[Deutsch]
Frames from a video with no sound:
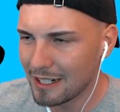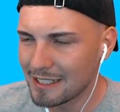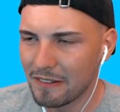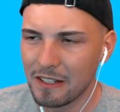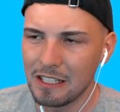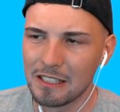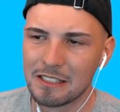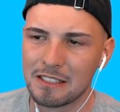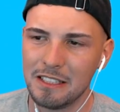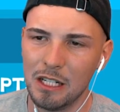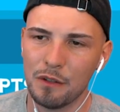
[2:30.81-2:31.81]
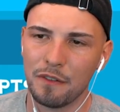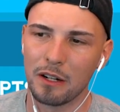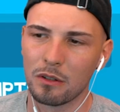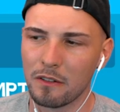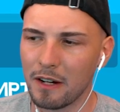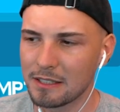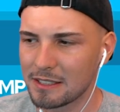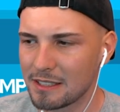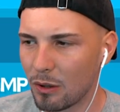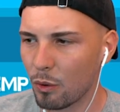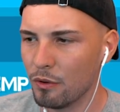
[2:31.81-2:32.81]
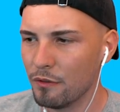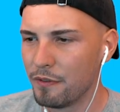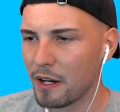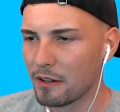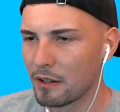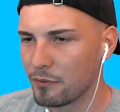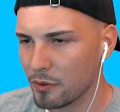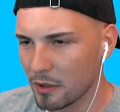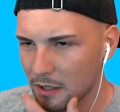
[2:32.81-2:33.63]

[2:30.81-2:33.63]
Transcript: jetzt aber nicht ins Ziel fahren, oder was? Das ist ja unfair dafür,